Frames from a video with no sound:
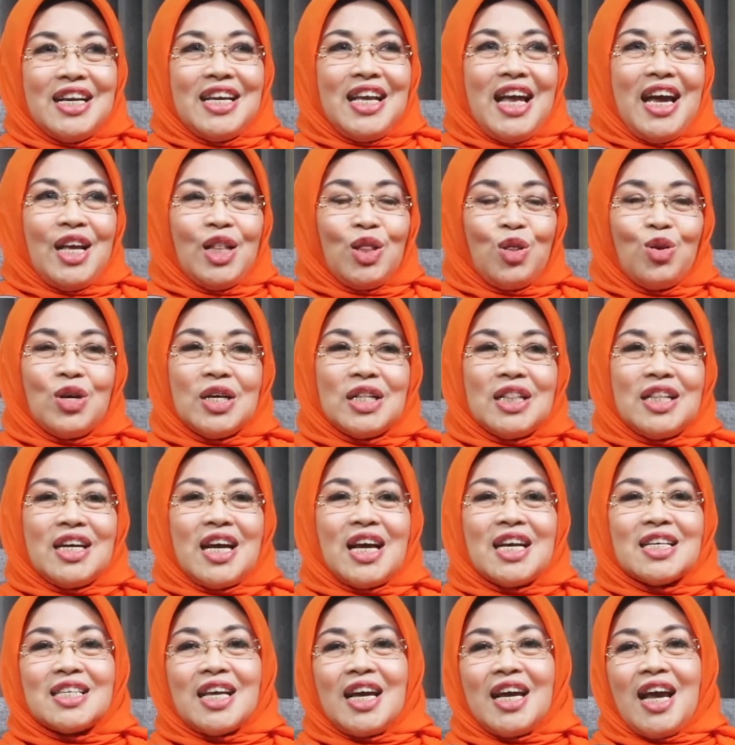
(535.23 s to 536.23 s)
yaitu
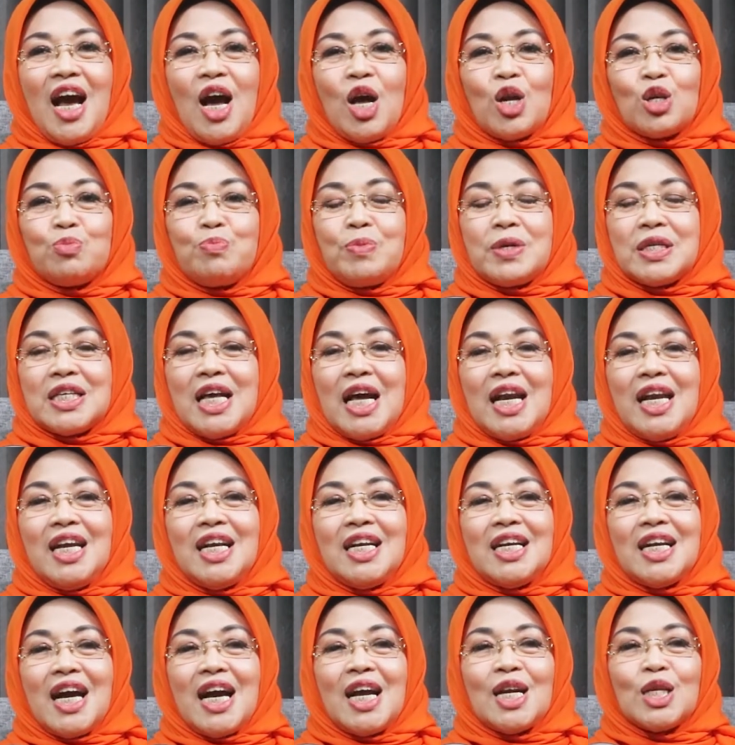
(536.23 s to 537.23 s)
ketika saya harus
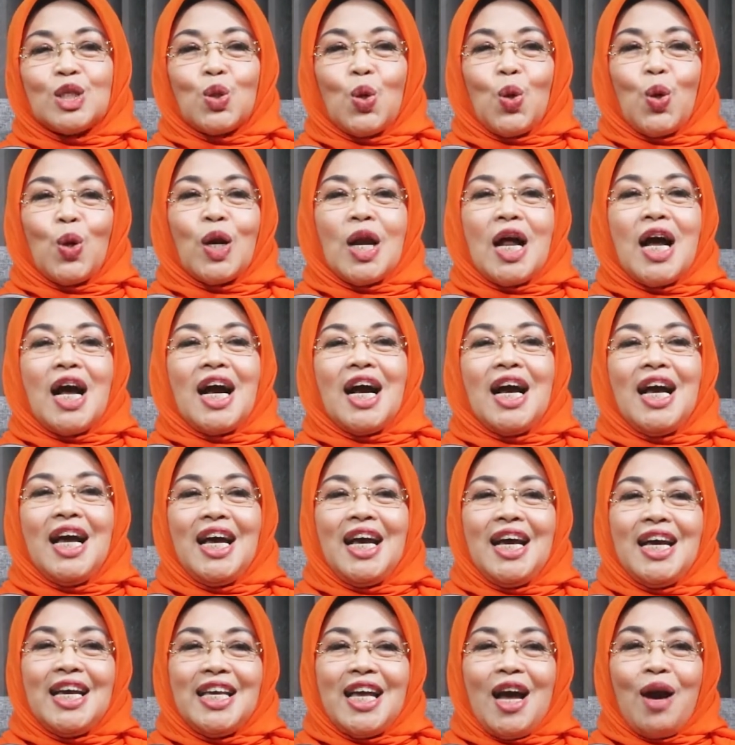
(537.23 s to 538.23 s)
bersanding dengan seorang
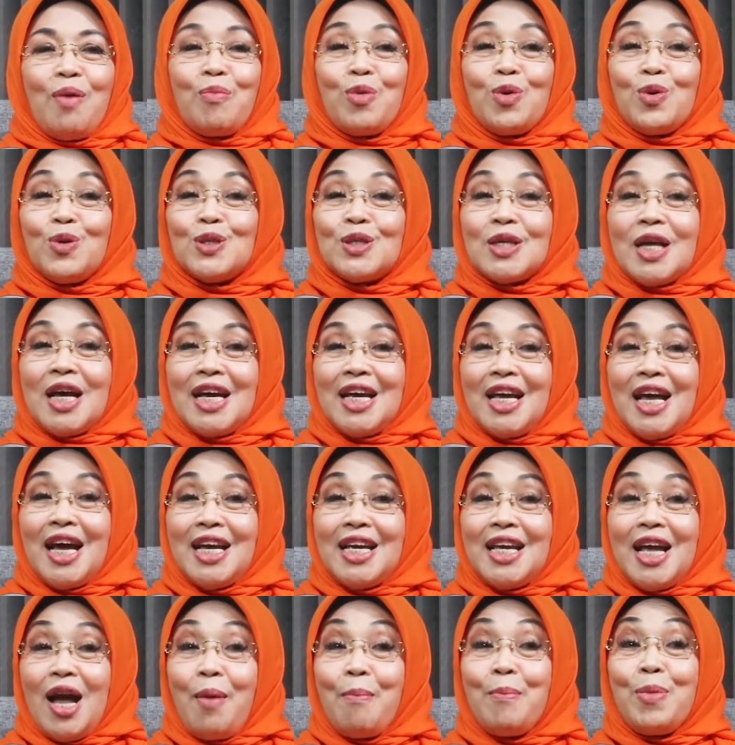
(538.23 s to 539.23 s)
yang menurut saya
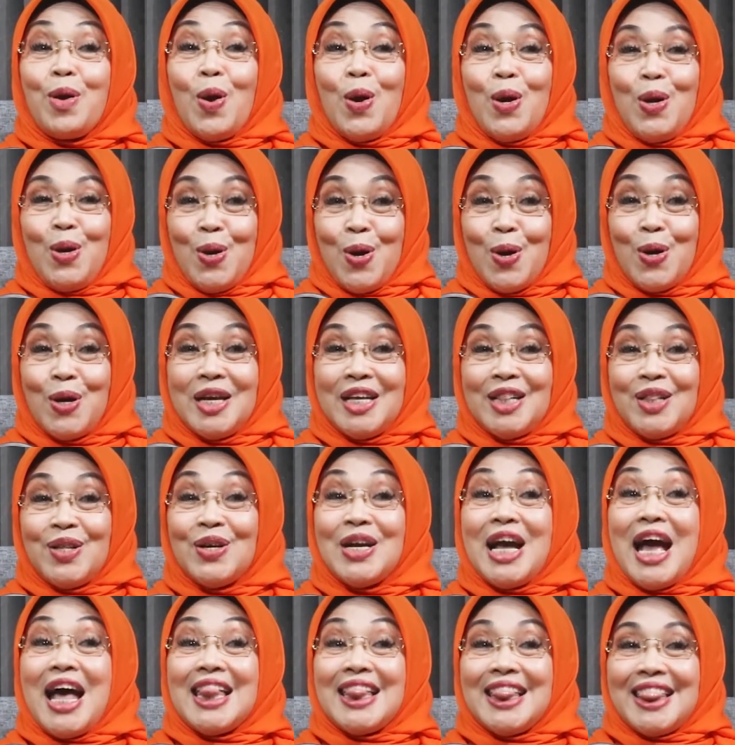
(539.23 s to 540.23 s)
ya berondong gitu
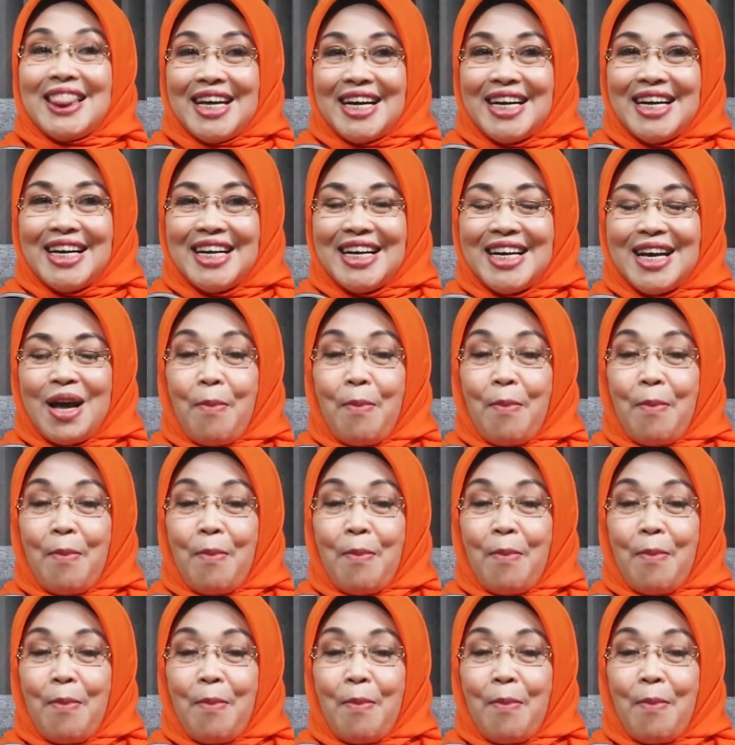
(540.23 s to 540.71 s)
ganteng